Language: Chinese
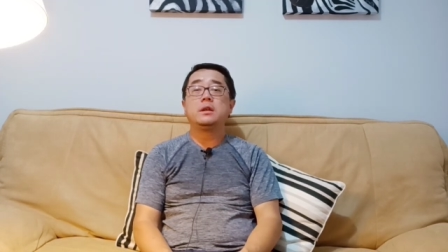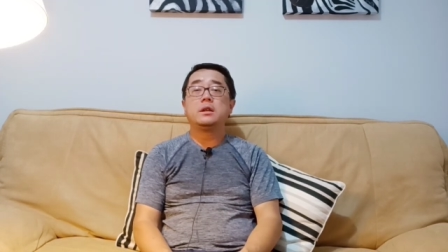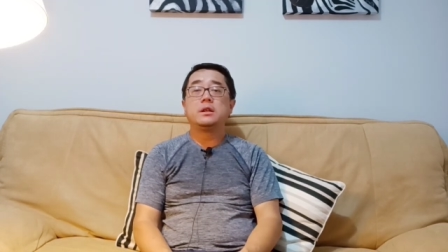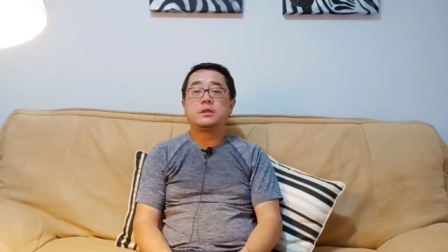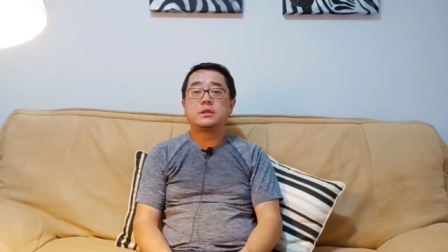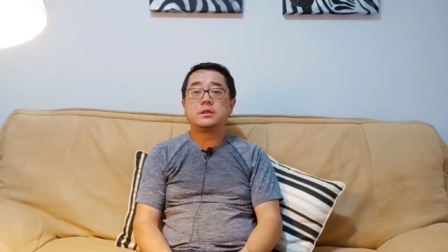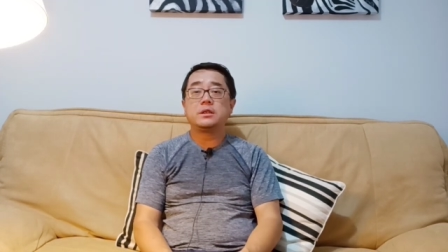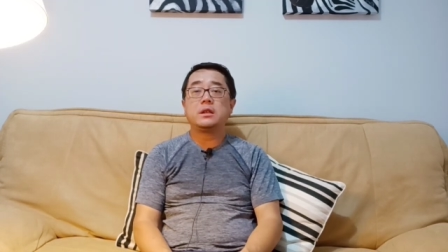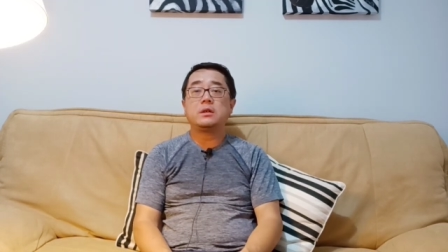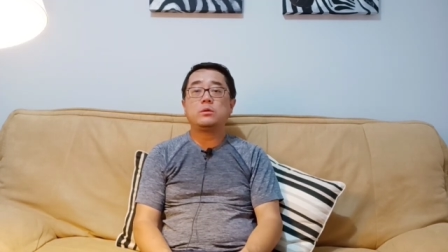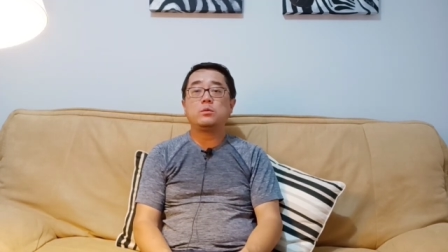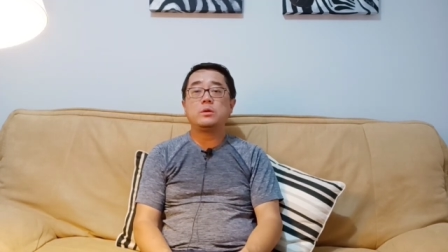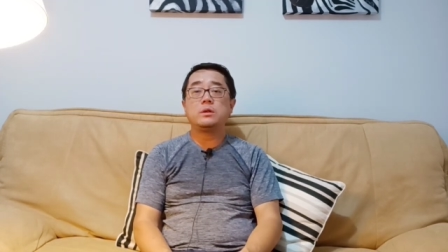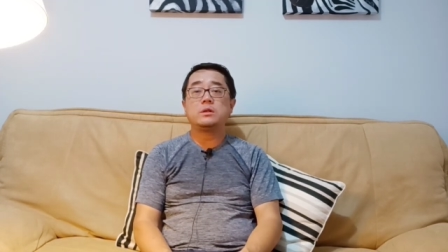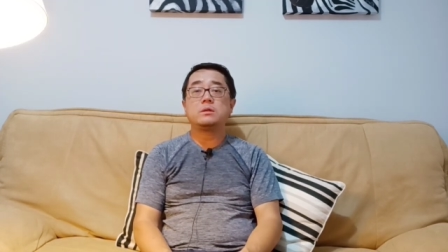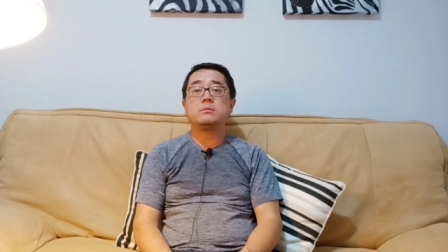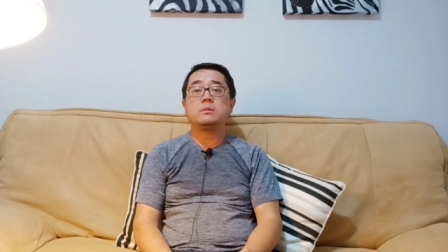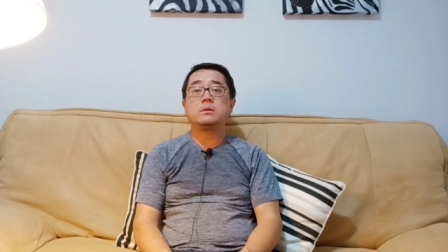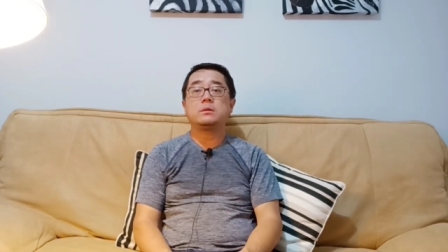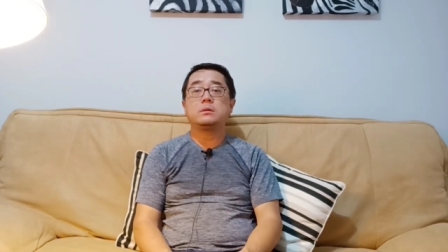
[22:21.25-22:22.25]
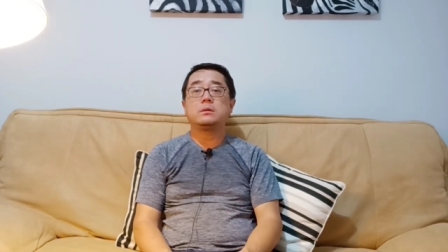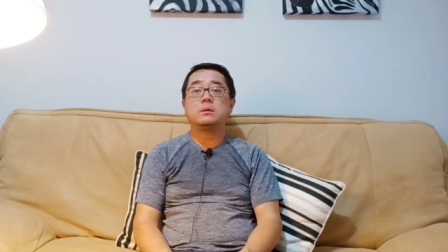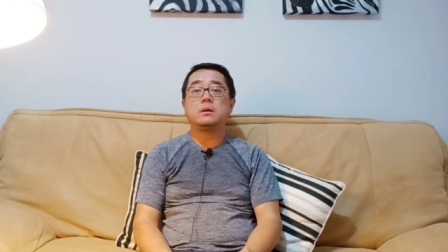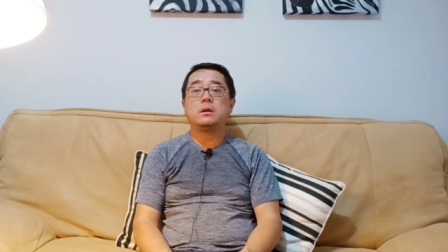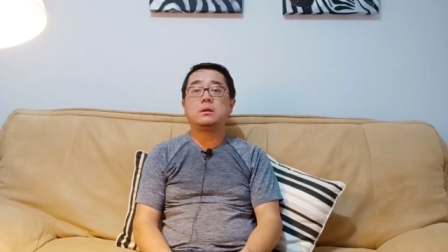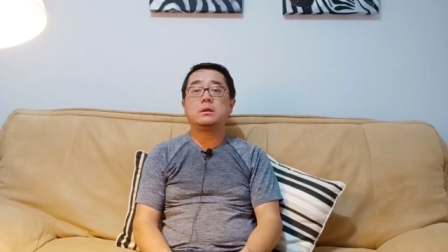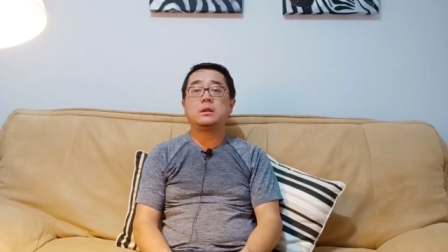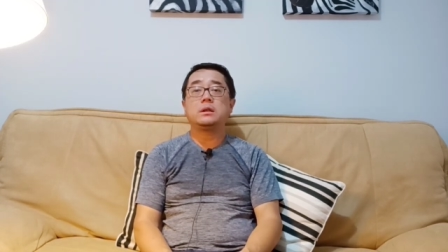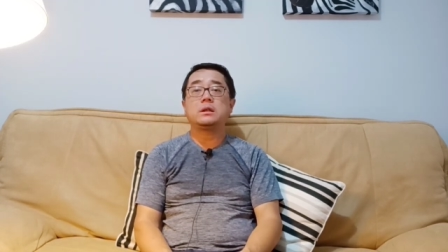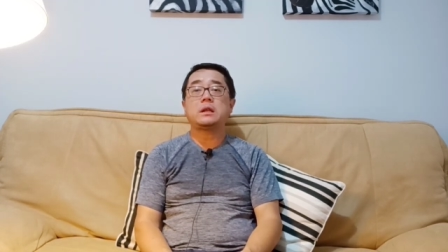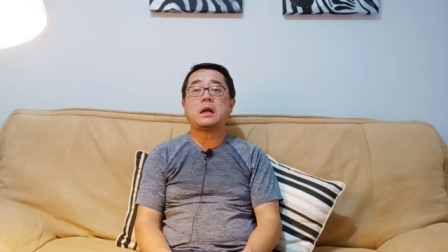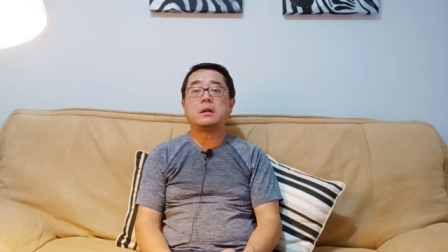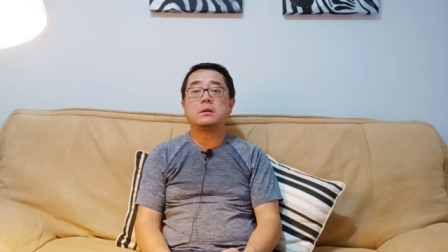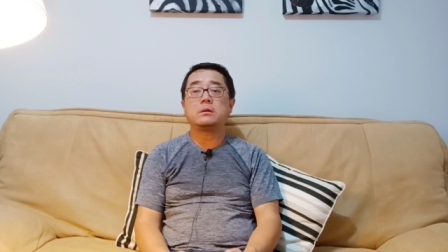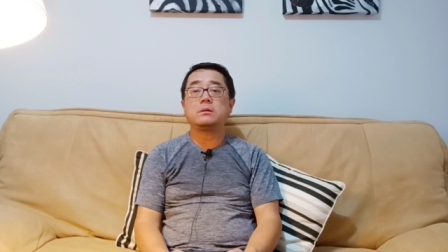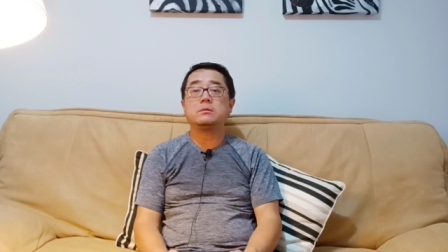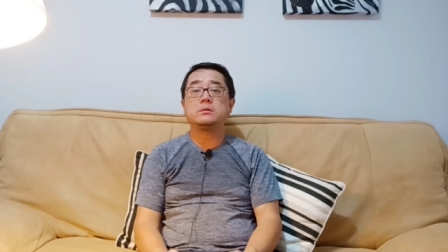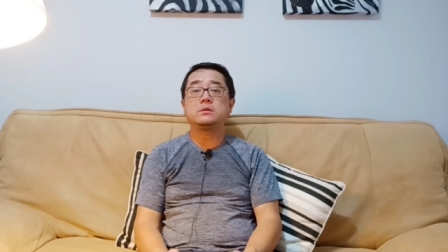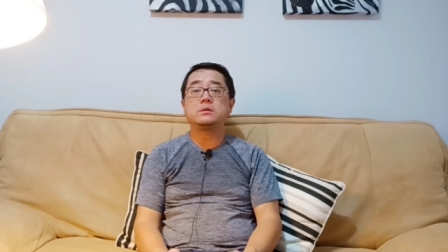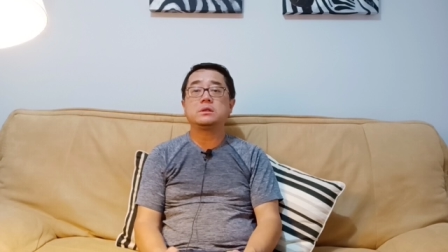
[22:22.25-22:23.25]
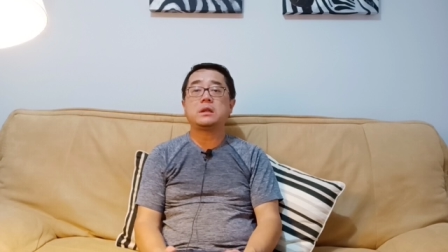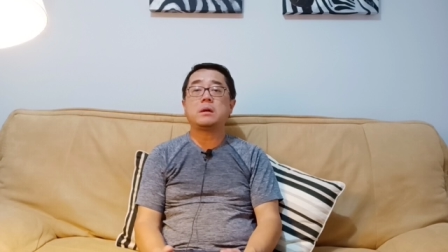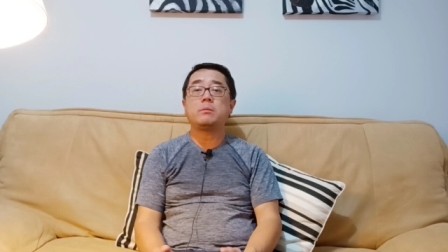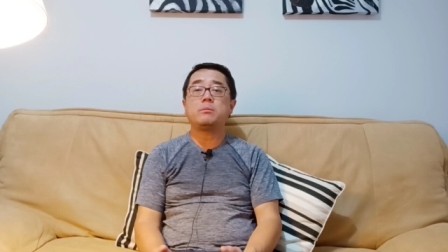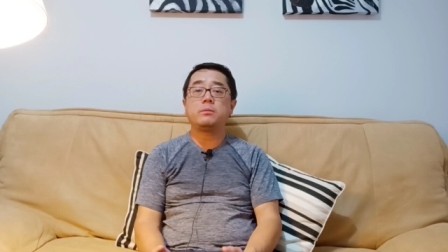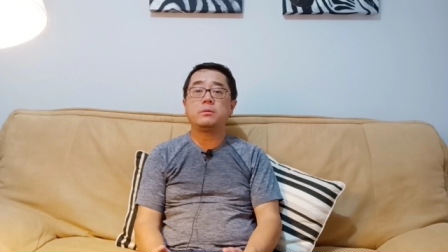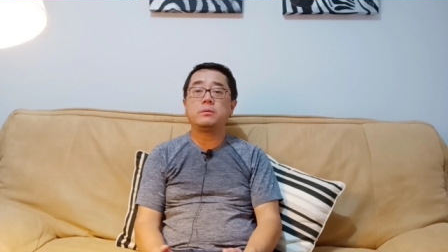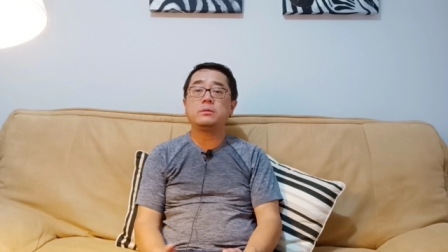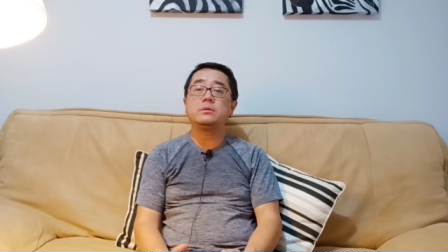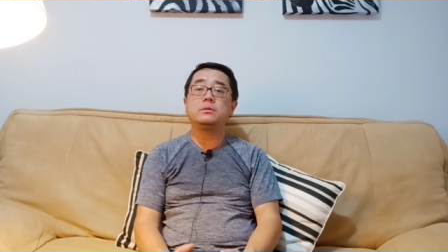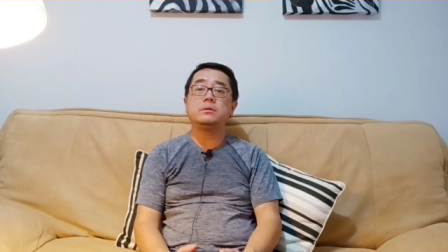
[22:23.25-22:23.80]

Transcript: 实际上为什么呃那些大的公司他不去